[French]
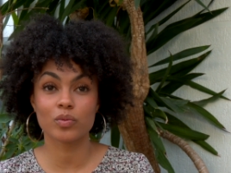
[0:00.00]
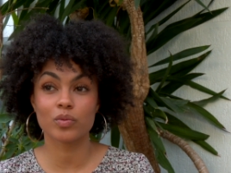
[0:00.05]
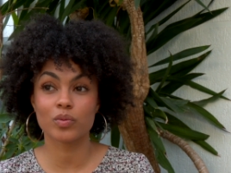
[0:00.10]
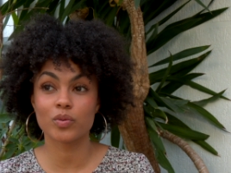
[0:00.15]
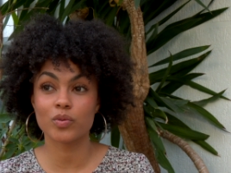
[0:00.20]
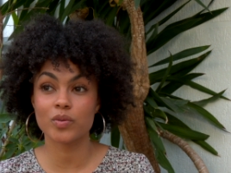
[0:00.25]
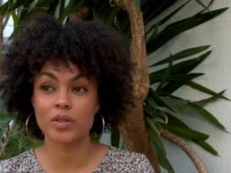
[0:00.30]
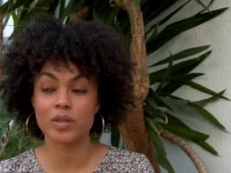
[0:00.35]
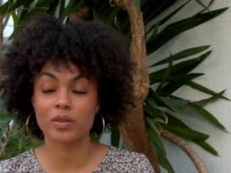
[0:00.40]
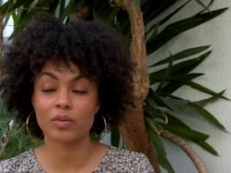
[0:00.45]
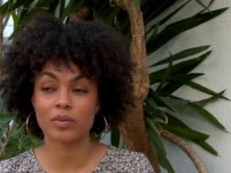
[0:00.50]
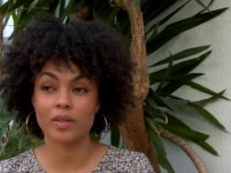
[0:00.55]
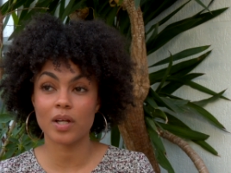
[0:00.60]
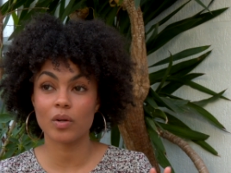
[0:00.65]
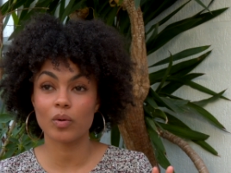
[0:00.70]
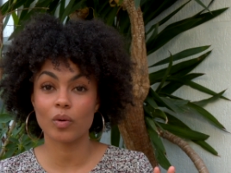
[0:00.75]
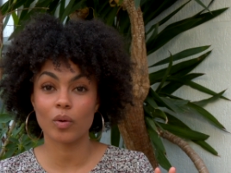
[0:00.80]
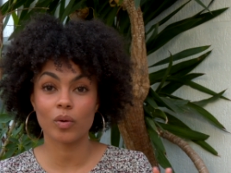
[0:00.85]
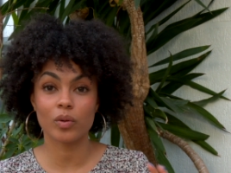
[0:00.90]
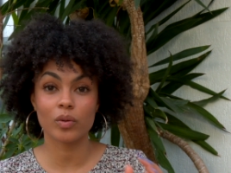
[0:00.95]
tout de suite on
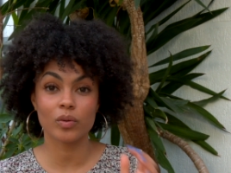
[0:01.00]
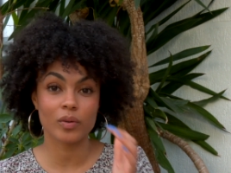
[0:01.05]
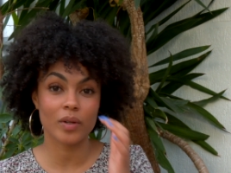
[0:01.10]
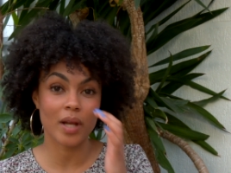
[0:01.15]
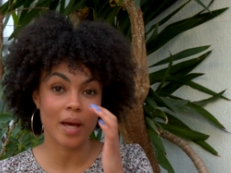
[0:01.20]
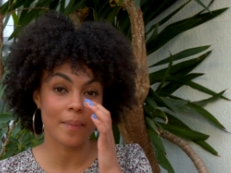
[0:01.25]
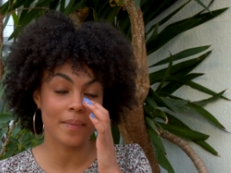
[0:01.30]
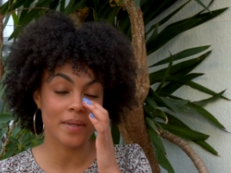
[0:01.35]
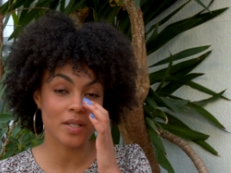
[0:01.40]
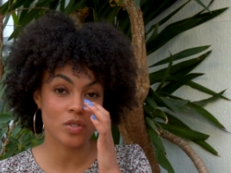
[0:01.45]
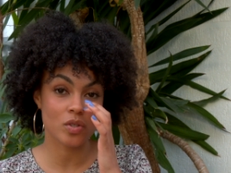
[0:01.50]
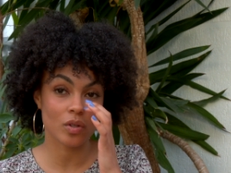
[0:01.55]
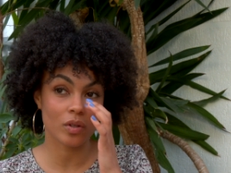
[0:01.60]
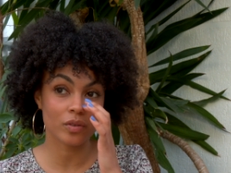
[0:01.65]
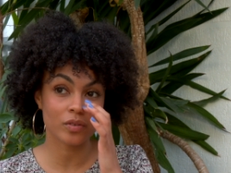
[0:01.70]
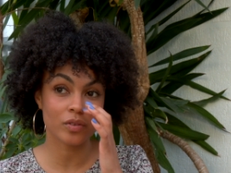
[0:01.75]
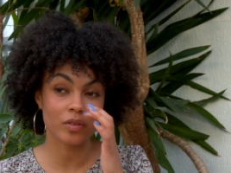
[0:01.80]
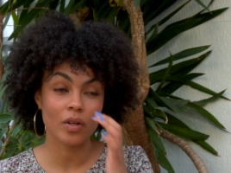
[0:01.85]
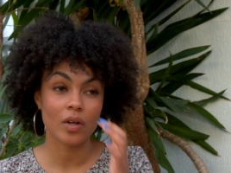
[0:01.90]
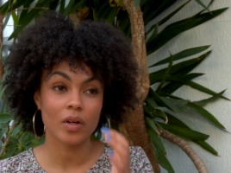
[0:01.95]
a le rôle de la
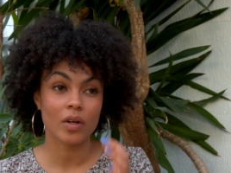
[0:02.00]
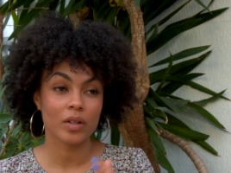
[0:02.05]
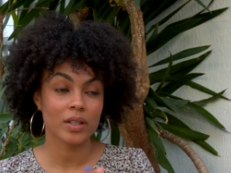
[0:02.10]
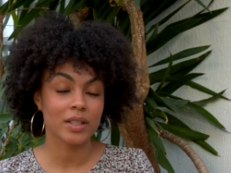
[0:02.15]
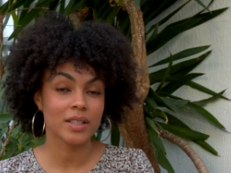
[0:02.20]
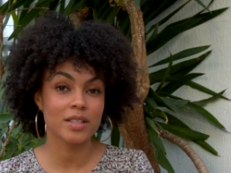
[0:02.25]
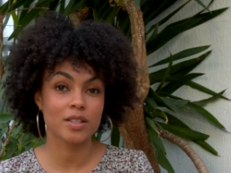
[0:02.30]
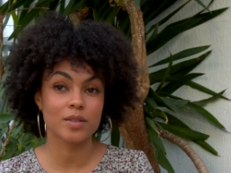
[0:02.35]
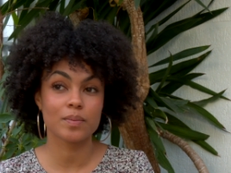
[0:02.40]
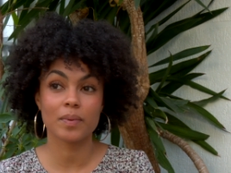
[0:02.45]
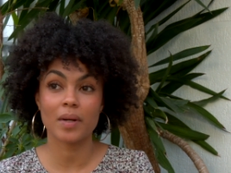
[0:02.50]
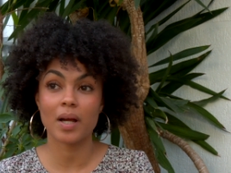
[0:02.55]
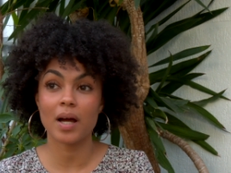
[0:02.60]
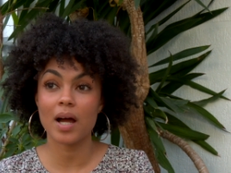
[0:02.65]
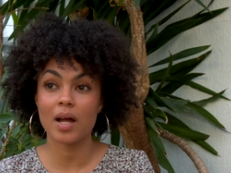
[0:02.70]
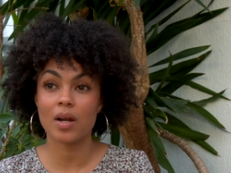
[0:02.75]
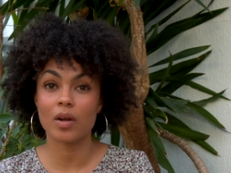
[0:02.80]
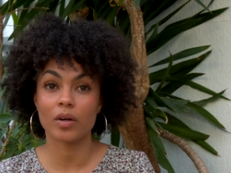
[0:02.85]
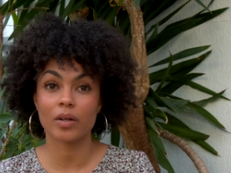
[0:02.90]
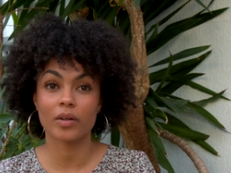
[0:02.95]
méchante qui se
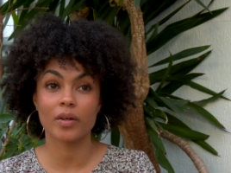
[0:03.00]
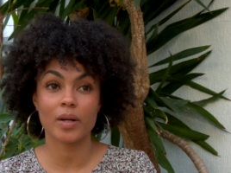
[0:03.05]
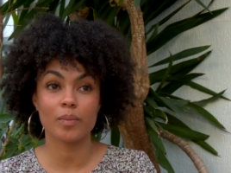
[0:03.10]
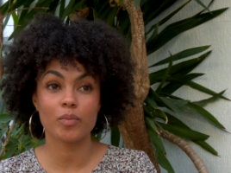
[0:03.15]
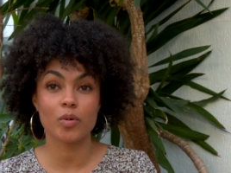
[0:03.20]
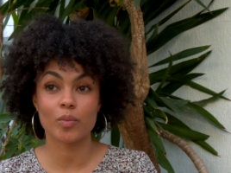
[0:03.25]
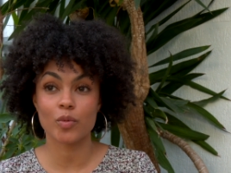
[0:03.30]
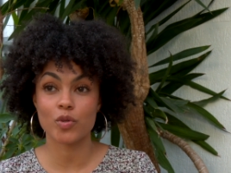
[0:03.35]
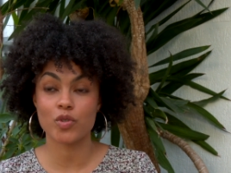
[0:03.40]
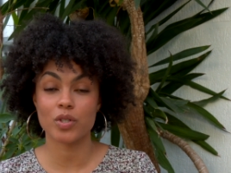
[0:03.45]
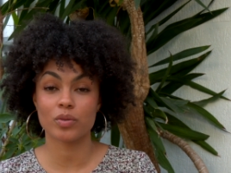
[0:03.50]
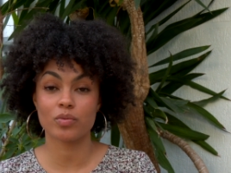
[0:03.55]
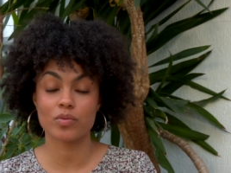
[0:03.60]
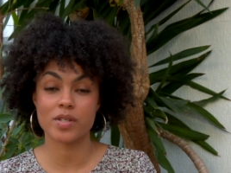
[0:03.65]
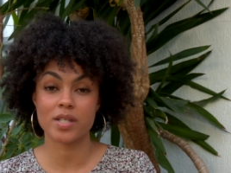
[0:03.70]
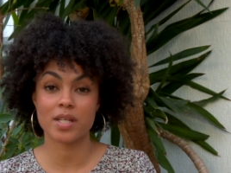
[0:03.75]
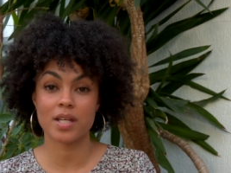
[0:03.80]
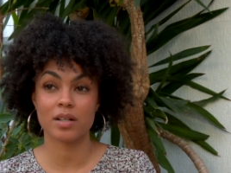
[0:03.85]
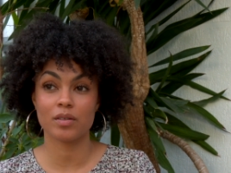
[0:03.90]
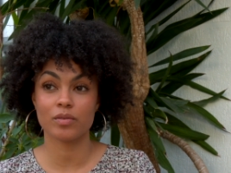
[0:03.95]
plaint alors qu'elle peut manger
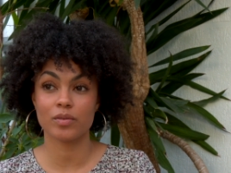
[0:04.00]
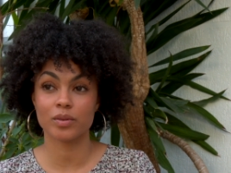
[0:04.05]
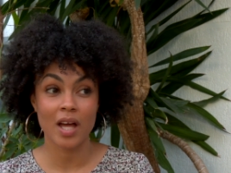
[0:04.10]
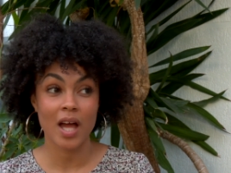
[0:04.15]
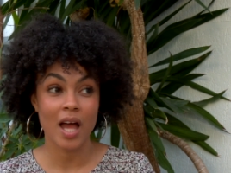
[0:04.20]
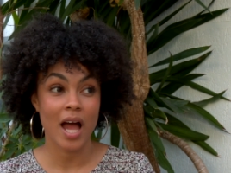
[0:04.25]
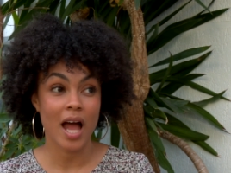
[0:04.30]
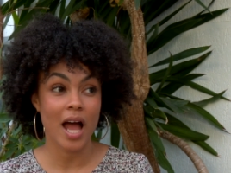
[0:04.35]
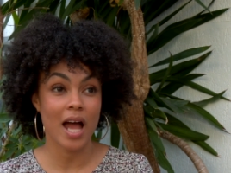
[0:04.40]
tout ce qu'elle veut.